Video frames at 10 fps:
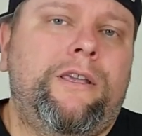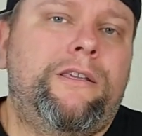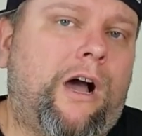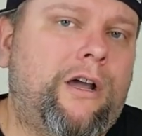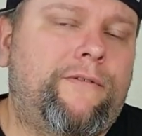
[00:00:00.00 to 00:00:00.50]

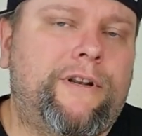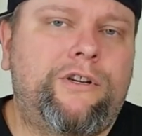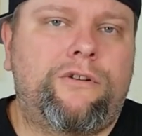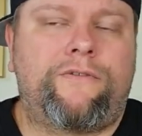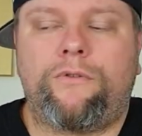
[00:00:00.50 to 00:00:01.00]
Ja, ich werde
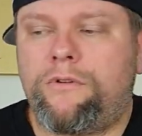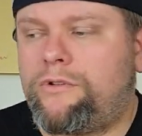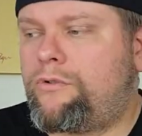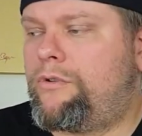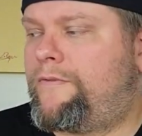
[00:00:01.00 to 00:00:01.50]
die Düfte
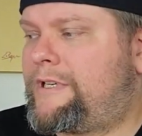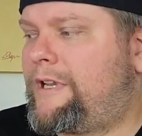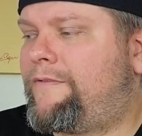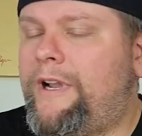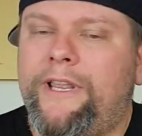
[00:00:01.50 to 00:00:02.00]
unten so gut wie es
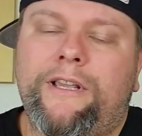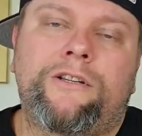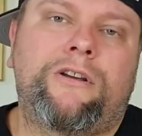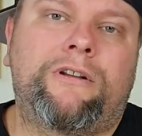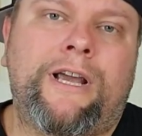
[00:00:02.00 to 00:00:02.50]
geht
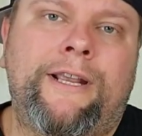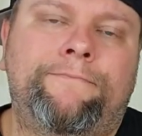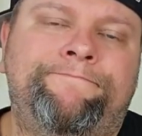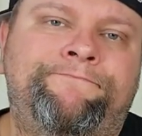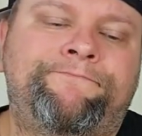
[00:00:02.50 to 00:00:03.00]
verlinken. Schaut rein.